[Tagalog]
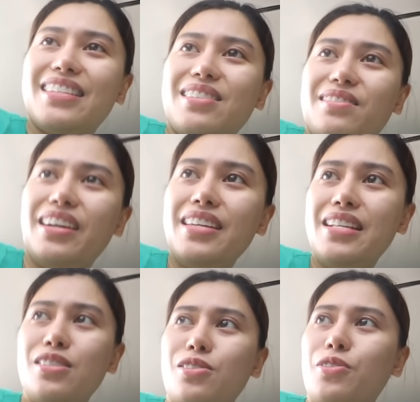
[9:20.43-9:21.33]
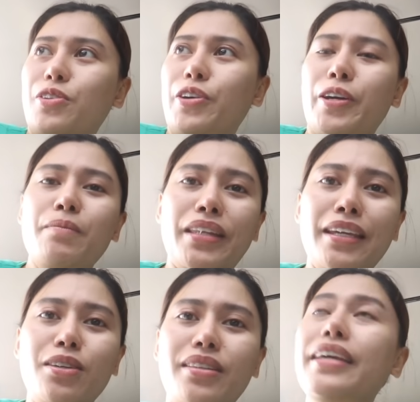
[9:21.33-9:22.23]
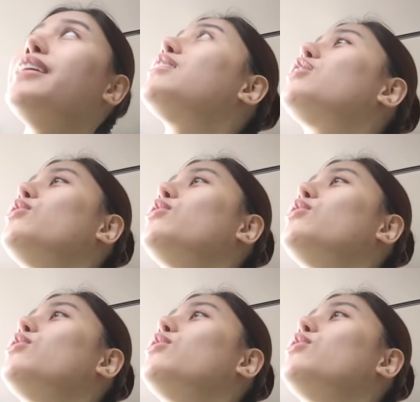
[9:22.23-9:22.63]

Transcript: So, ayan, Storm. Thank you, thank